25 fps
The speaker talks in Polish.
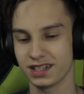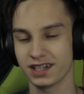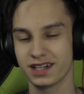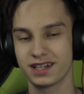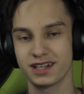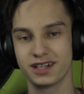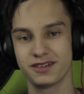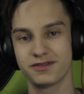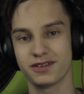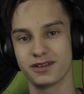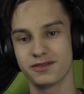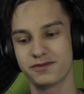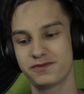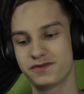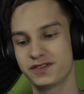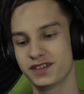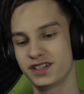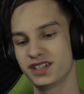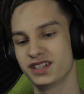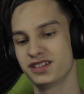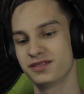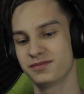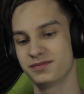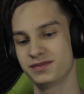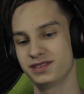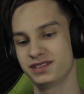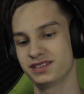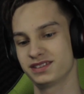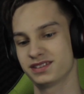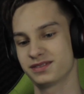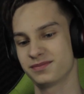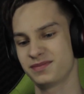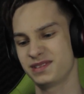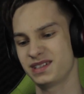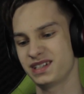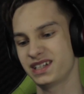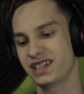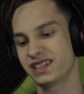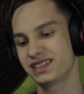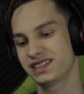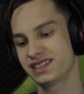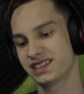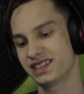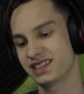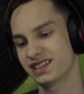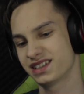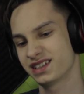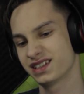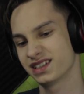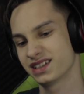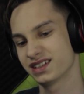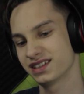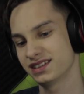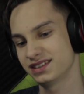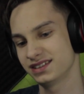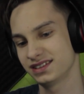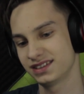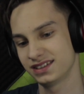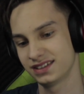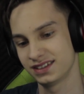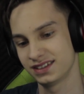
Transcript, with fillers: nagrywam filmik. Bez jaj.